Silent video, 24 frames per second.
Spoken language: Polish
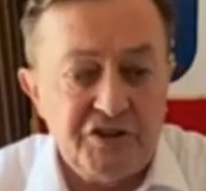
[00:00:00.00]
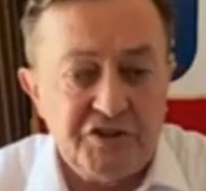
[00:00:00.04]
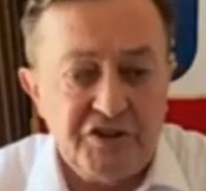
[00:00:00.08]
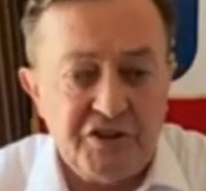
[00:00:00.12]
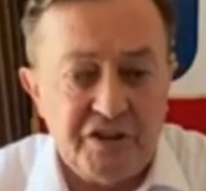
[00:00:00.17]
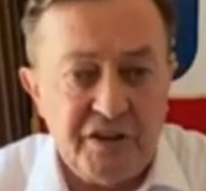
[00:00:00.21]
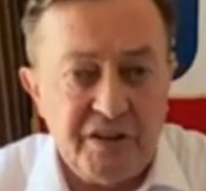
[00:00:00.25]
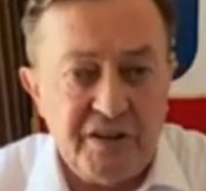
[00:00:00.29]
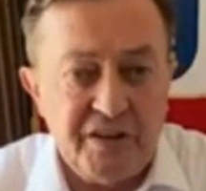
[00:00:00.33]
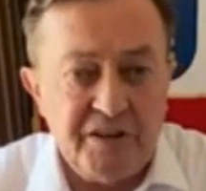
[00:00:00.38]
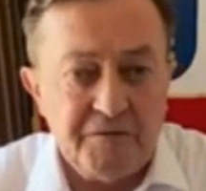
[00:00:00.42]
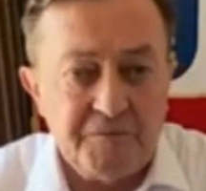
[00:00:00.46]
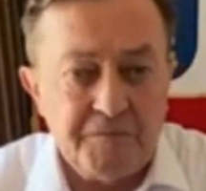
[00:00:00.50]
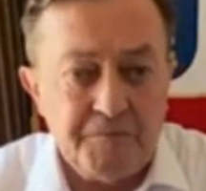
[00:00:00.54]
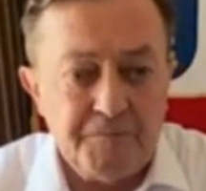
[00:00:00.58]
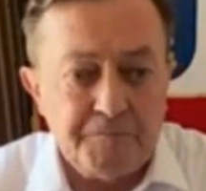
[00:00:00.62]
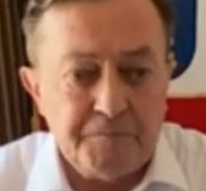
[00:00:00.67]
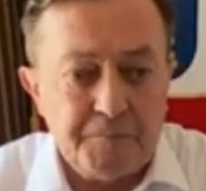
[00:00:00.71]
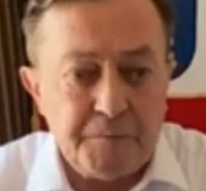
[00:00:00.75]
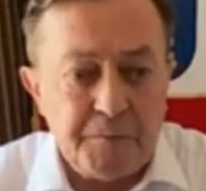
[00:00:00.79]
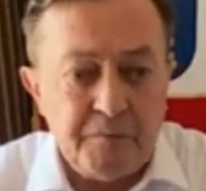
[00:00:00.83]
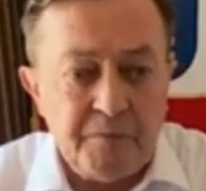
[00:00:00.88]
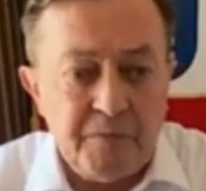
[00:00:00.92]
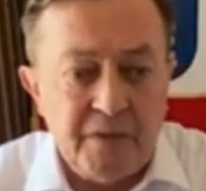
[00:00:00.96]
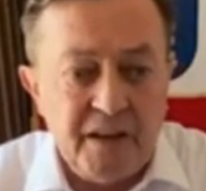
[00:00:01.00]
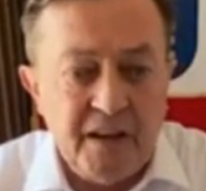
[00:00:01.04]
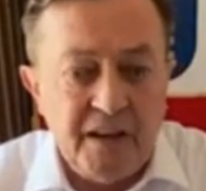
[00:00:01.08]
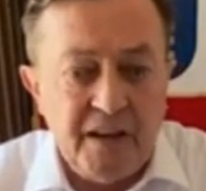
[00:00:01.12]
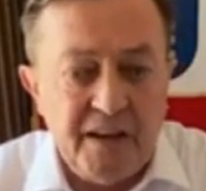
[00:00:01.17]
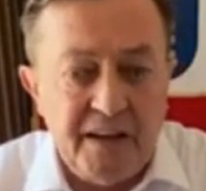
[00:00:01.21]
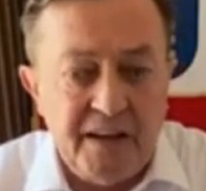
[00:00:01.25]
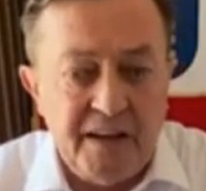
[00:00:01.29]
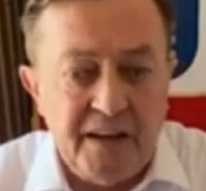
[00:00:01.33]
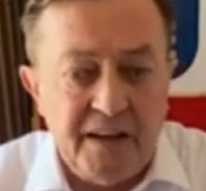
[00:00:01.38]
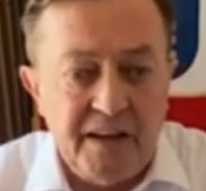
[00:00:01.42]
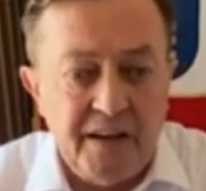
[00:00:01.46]
że
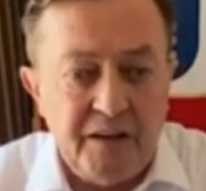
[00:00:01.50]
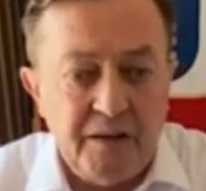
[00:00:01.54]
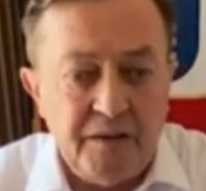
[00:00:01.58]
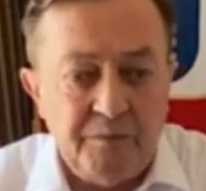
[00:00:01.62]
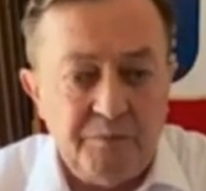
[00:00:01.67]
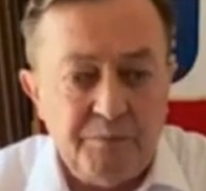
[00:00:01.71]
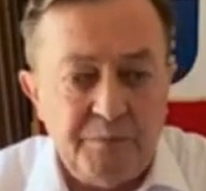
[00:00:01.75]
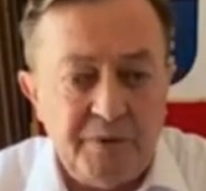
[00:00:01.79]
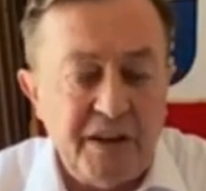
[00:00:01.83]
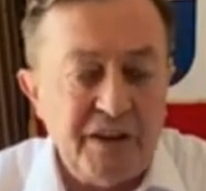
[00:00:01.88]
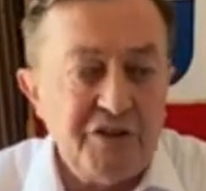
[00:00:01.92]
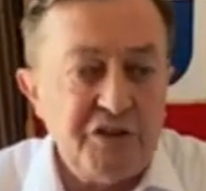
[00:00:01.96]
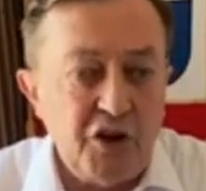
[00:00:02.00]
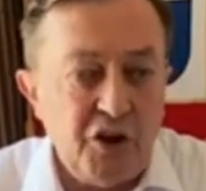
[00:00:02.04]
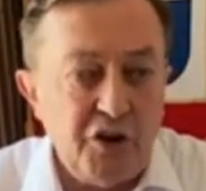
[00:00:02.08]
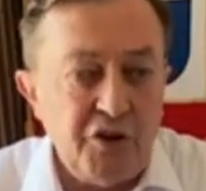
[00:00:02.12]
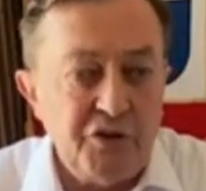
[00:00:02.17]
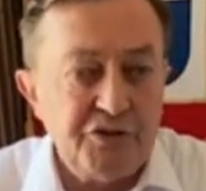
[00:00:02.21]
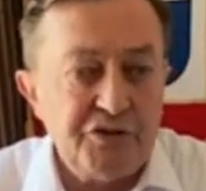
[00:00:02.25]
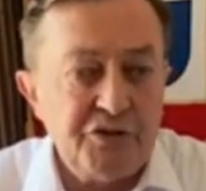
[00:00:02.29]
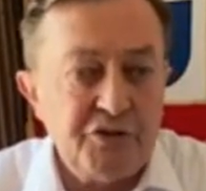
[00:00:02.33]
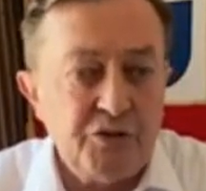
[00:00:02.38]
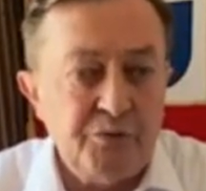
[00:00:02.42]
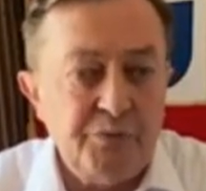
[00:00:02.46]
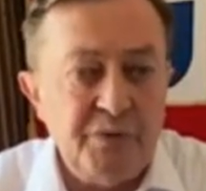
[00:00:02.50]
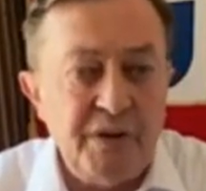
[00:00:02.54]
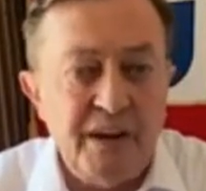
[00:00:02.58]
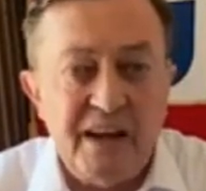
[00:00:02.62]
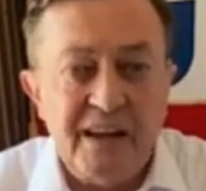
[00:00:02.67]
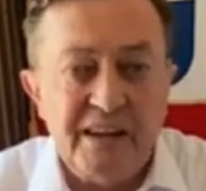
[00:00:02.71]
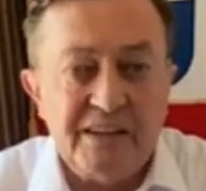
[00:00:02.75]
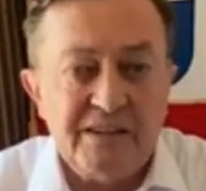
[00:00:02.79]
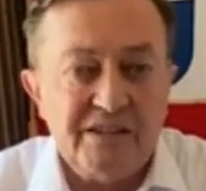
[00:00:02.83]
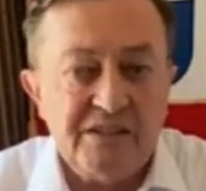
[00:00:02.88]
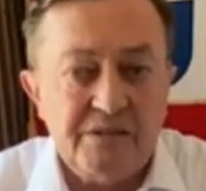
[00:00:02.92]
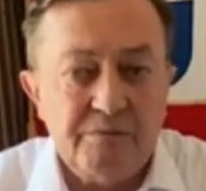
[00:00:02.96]
e, pięć osób
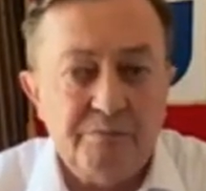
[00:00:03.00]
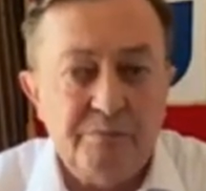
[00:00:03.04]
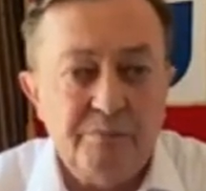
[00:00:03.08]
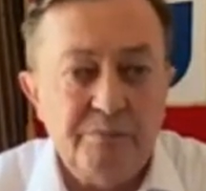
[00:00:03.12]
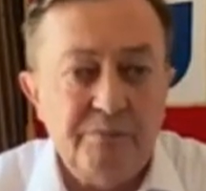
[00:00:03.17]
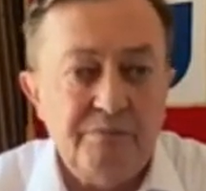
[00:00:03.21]
nas,